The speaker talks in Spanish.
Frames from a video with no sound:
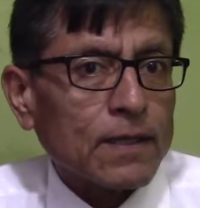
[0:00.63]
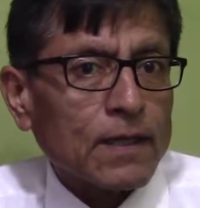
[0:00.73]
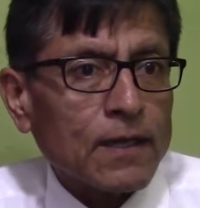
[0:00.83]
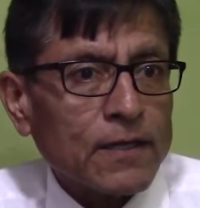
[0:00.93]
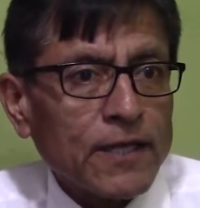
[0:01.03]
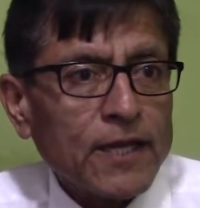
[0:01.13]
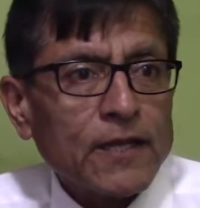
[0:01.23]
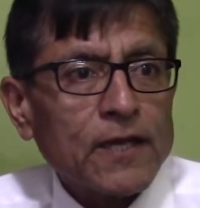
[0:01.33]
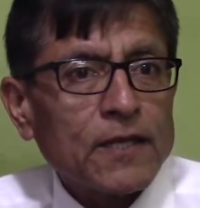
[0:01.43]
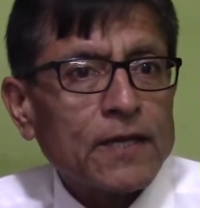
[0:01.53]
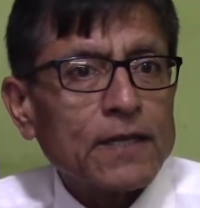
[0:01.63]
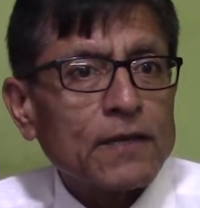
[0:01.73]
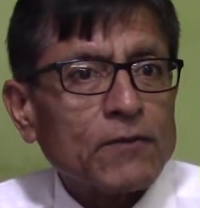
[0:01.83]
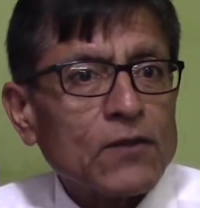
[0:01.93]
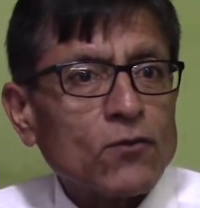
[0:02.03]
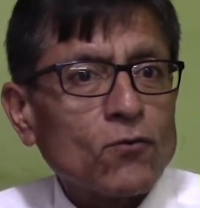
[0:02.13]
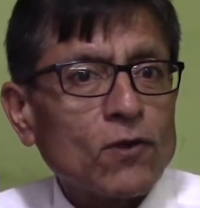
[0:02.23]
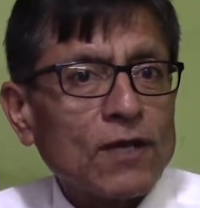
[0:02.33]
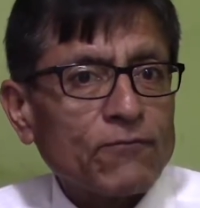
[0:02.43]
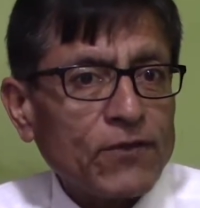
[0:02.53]
El día de ayer se
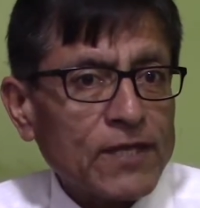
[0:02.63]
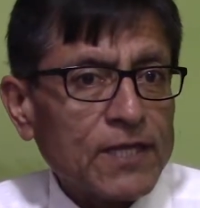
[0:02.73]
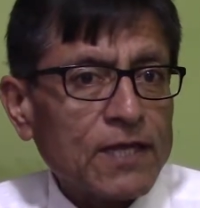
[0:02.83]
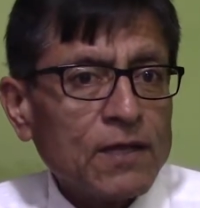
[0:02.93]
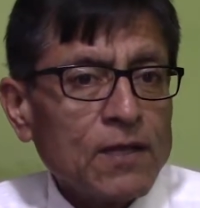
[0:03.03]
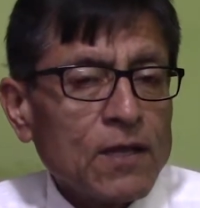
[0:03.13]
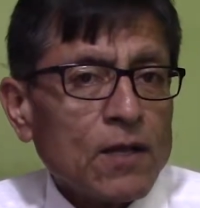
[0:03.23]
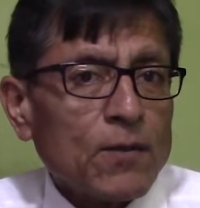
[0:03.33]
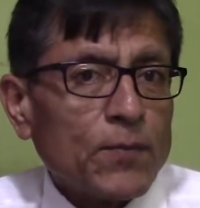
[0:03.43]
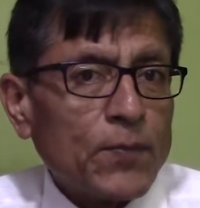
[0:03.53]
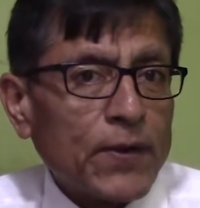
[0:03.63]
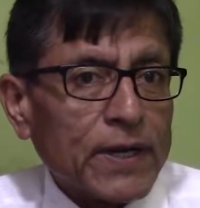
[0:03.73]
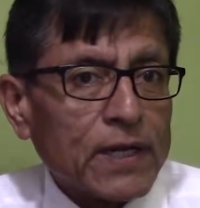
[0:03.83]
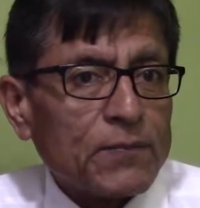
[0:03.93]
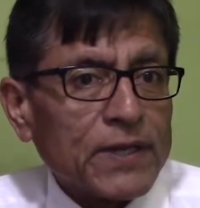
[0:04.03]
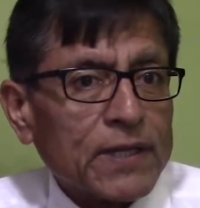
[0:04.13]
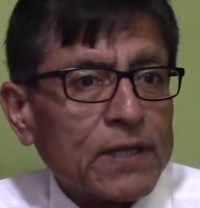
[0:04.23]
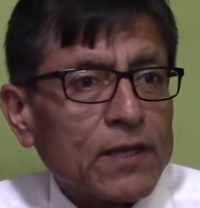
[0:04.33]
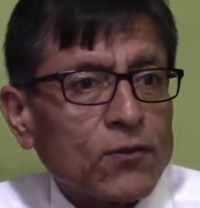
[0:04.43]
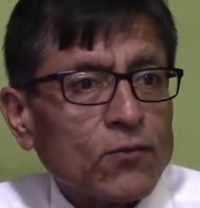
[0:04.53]
venció la fecha para la
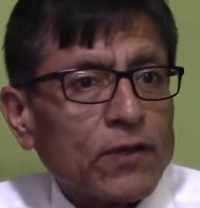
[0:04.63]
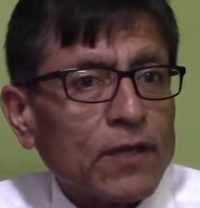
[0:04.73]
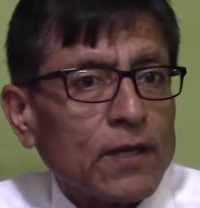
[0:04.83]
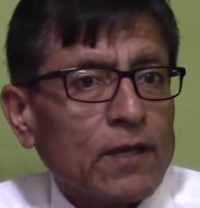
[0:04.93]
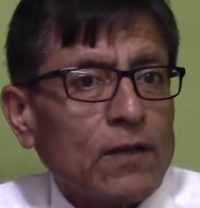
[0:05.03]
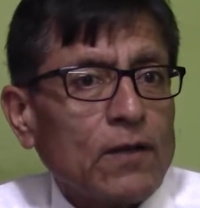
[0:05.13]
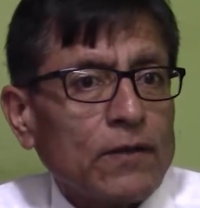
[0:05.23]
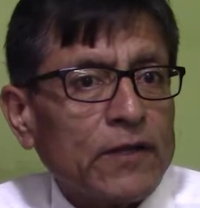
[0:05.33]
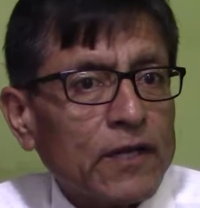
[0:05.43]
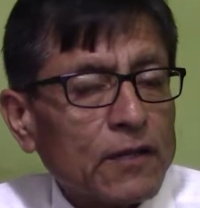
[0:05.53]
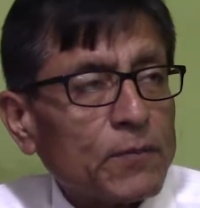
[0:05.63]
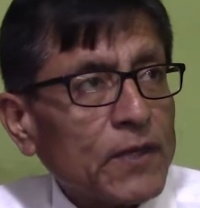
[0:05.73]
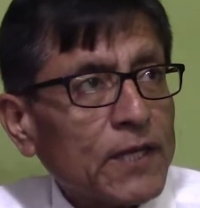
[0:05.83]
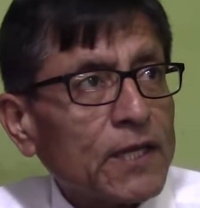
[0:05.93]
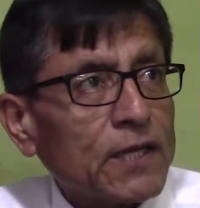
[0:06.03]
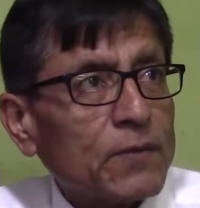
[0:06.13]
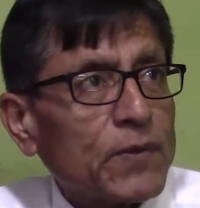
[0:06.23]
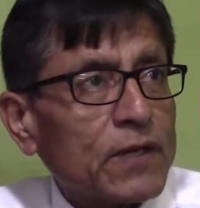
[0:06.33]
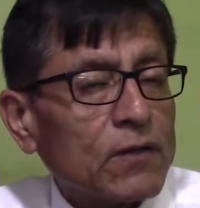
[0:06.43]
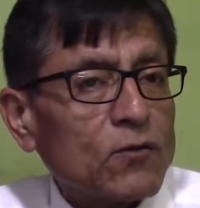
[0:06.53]
presentación del expediente
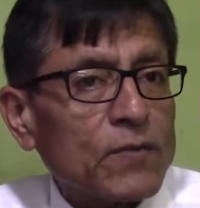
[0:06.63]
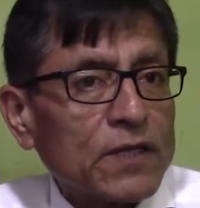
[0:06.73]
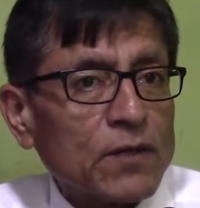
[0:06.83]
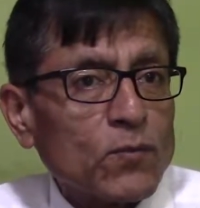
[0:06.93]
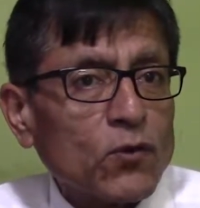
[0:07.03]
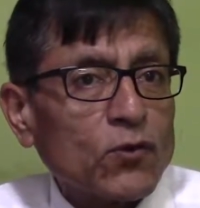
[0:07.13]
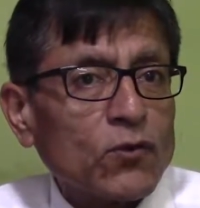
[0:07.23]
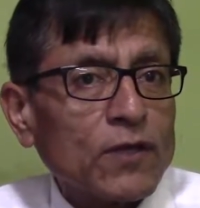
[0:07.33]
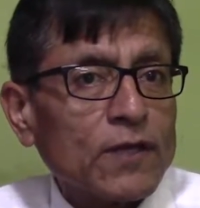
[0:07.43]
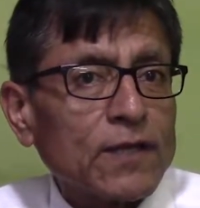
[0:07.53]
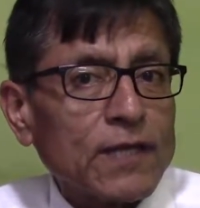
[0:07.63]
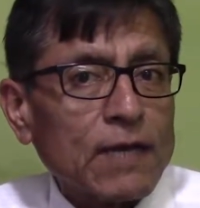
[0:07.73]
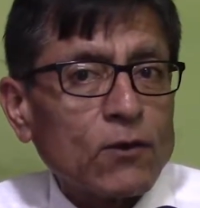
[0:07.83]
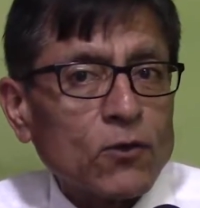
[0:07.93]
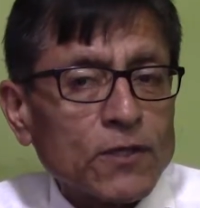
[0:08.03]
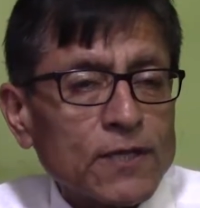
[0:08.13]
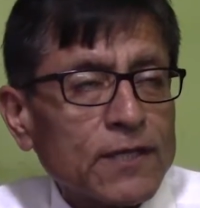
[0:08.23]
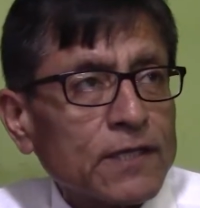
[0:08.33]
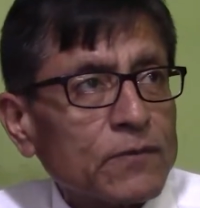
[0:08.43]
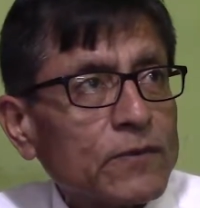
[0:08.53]
para los matrimonios de este sábado
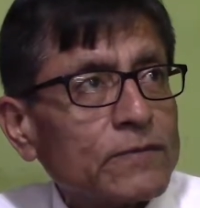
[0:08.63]
17.